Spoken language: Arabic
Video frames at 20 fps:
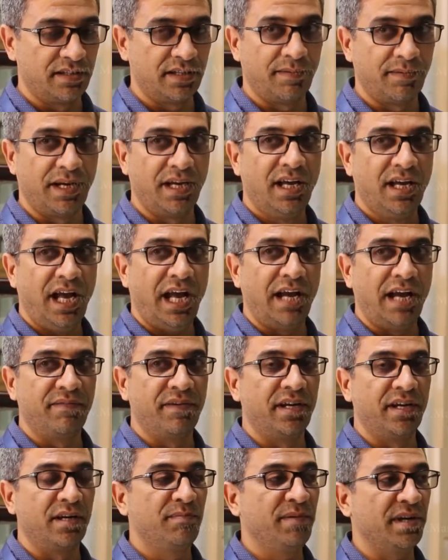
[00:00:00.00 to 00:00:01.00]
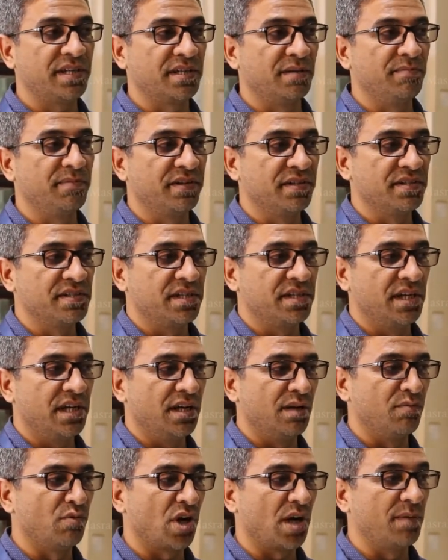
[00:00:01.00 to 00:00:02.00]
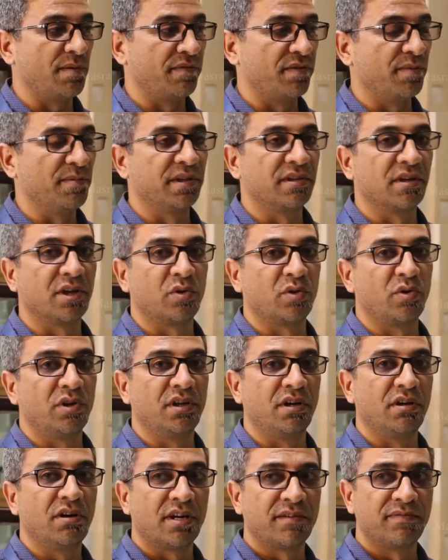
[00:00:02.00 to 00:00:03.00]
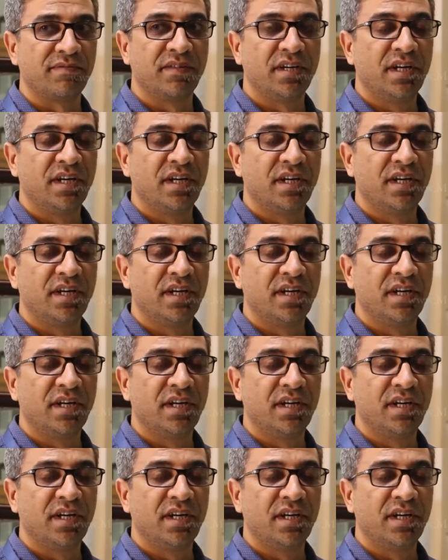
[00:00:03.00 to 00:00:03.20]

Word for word: تبع حفاير البعثه البرنسيه المقامه في منطقه وادي الجرف